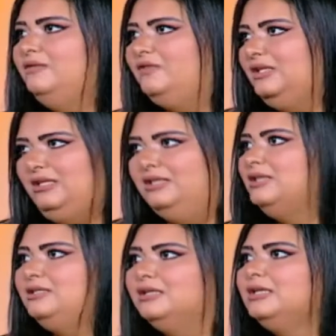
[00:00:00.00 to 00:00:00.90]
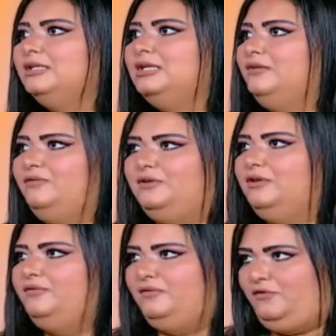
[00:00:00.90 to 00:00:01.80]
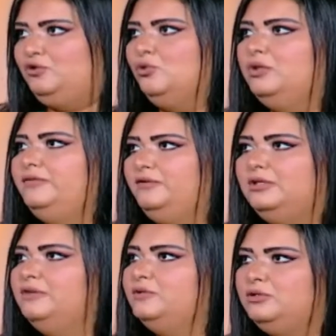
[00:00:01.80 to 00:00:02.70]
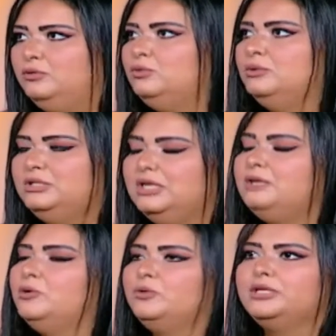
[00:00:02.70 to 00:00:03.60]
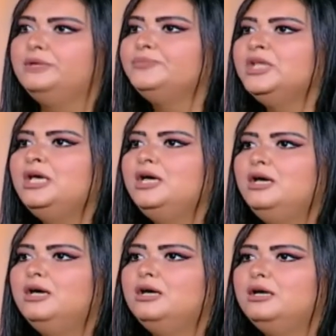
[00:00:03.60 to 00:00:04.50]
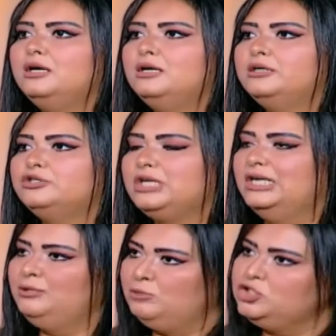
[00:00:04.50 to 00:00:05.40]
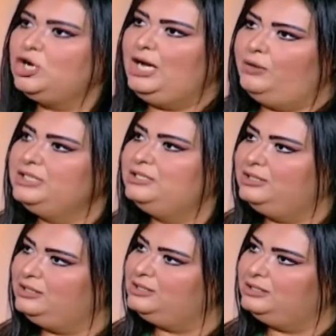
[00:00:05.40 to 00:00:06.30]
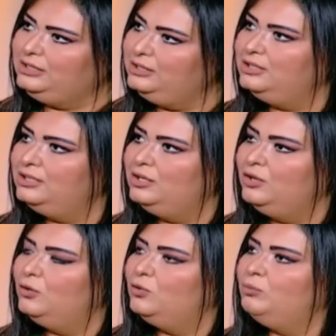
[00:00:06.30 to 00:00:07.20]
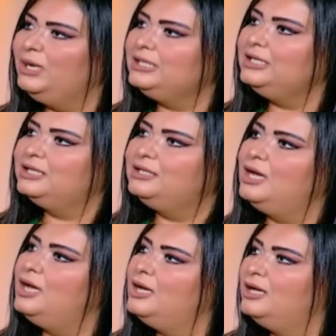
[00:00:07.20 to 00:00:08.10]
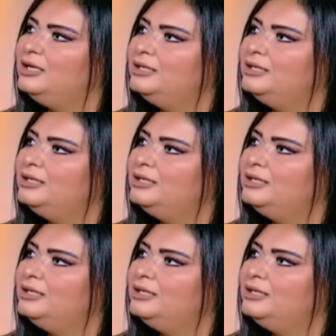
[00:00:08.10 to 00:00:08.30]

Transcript: فادتني كتير جدا في في شغلي في التلفزيون والسينما وكده اشتغلت مسرح حوالي ست سنين وبعد كده